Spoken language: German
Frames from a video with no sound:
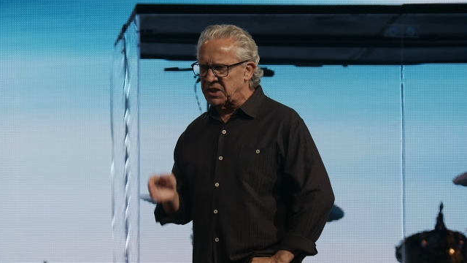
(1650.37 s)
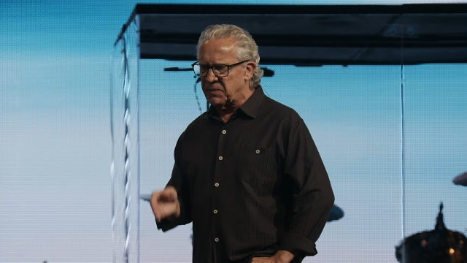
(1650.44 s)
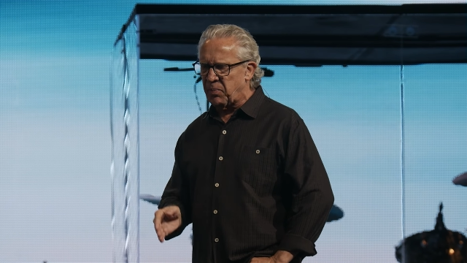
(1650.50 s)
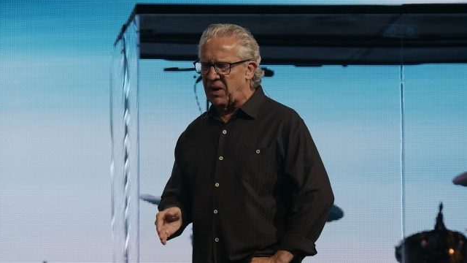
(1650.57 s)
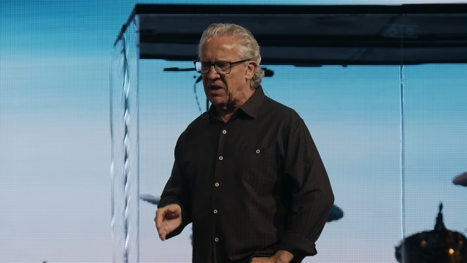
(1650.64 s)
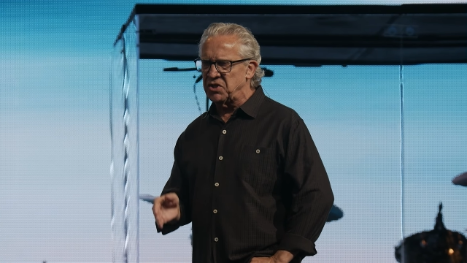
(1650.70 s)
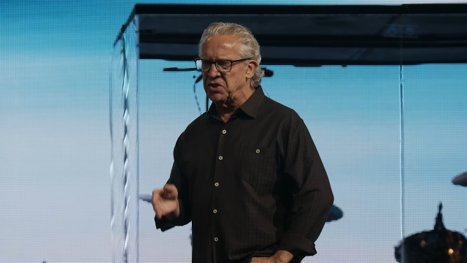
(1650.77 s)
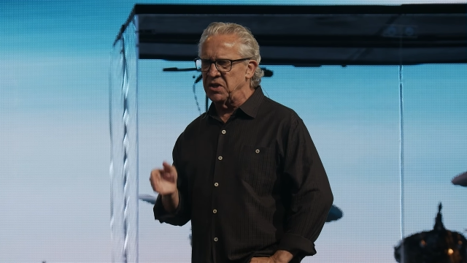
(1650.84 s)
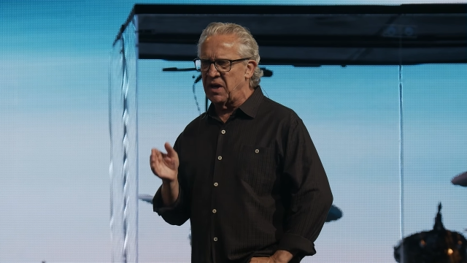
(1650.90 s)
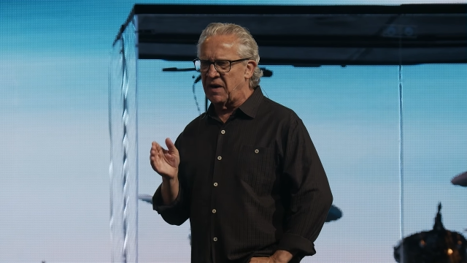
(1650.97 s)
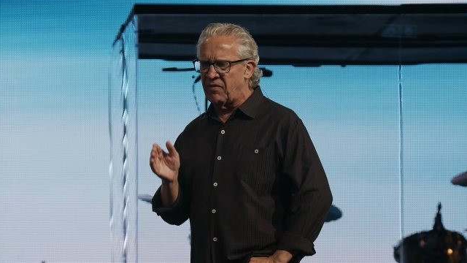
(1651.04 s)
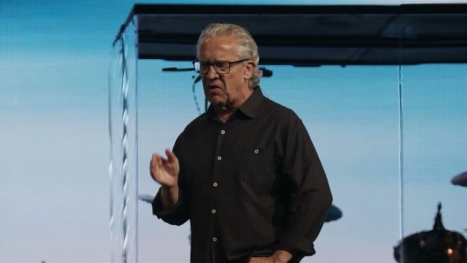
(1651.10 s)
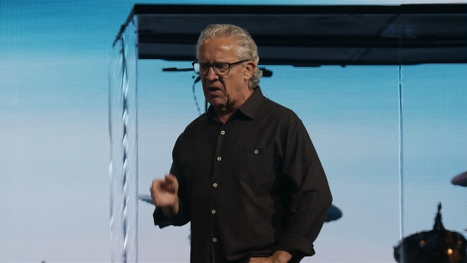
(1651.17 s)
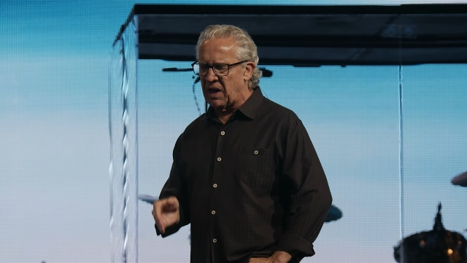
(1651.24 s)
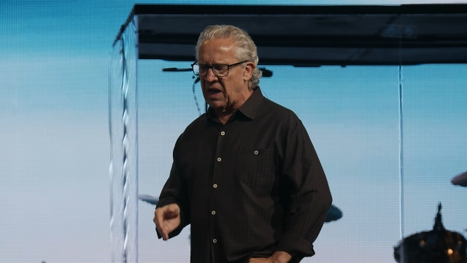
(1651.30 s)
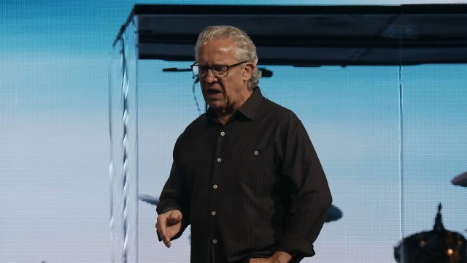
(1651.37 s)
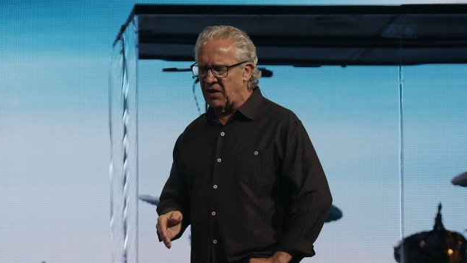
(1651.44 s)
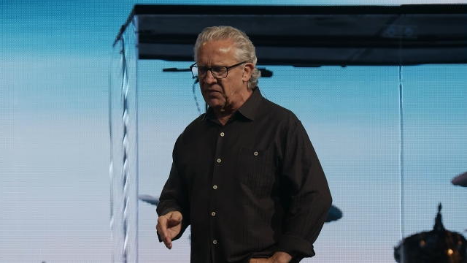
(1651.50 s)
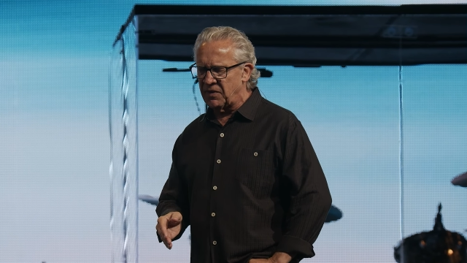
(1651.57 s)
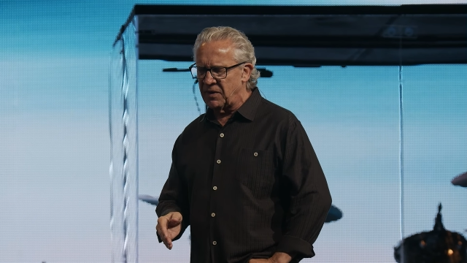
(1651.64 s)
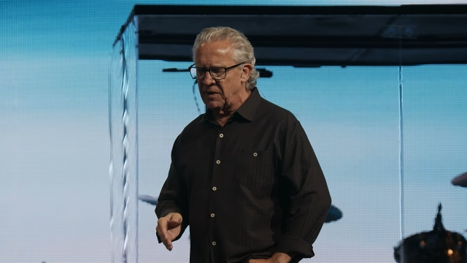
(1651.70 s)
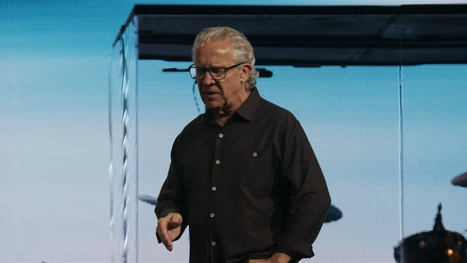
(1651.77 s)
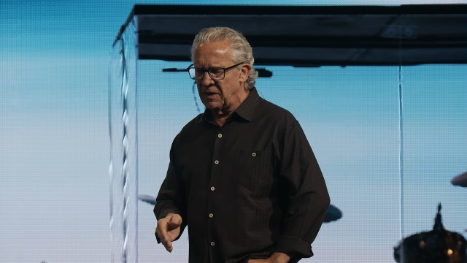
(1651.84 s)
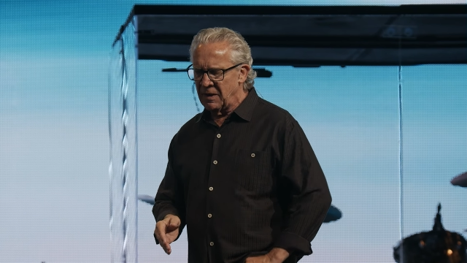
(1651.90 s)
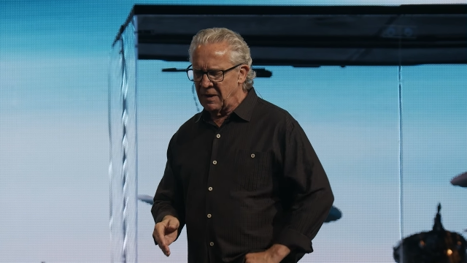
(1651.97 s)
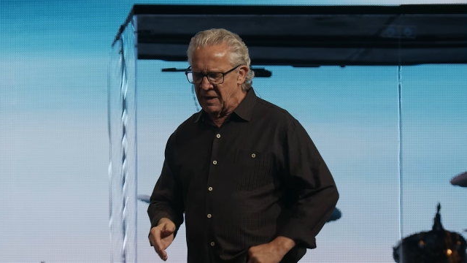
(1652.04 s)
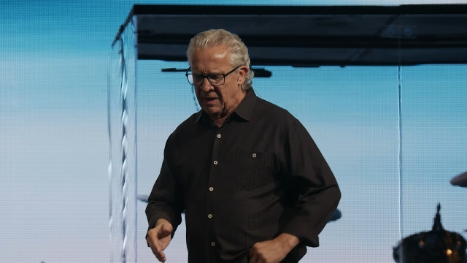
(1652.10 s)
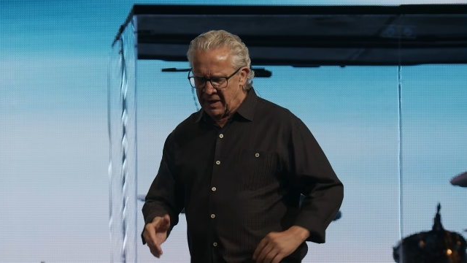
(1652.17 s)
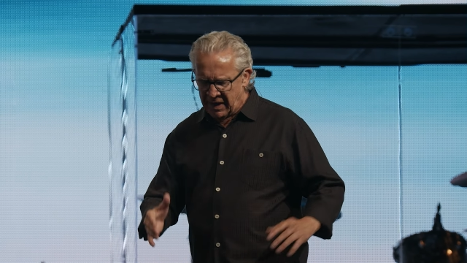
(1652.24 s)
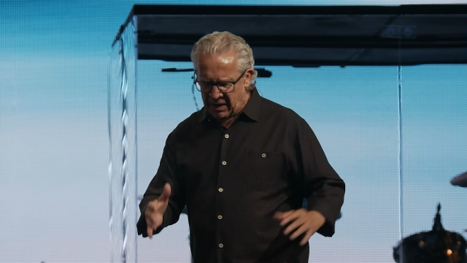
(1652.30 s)
täglicher Ausdruck unseres
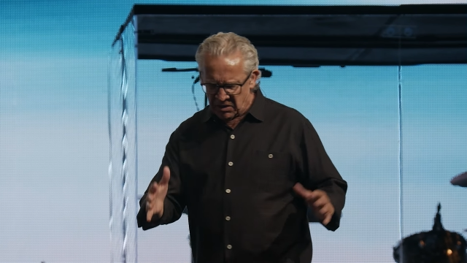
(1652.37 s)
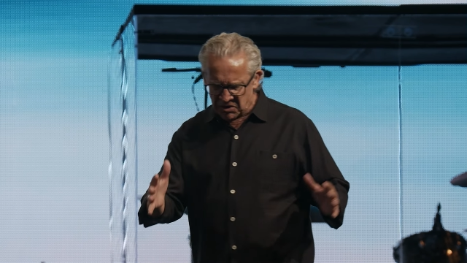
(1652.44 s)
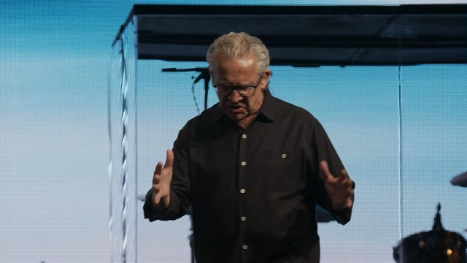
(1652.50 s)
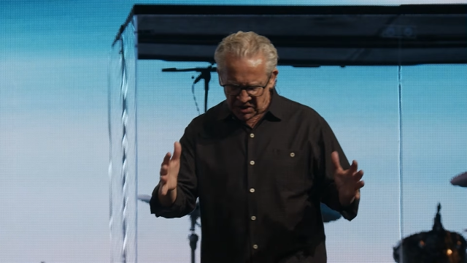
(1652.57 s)
Lebens ist.